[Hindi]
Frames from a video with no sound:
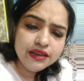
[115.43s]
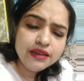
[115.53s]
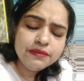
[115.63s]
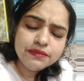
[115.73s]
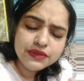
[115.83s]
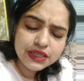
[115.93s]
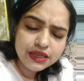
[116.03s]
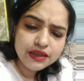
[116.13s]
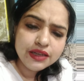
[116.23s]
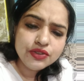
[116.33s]
कि
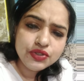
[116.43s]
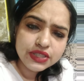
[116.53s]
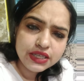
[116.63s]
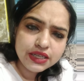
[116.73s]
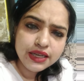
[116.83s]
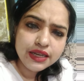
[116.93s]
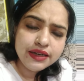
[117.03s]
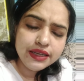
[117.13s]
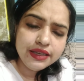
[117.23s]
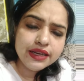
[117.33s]
चला गया जो चला गया
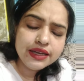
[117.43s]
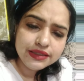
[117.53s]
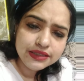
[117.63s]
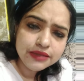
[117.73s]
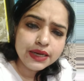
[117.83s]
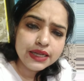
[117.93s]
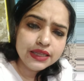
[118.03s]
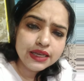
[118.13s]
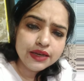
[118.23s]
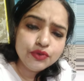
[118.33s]
ठीक है अच्छी
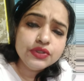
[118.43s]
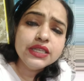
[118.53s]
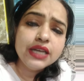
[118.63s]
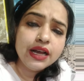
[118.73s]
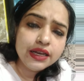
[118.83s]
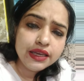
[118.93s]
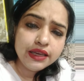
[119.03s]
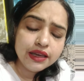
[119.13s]
बात है कुछ सिखा के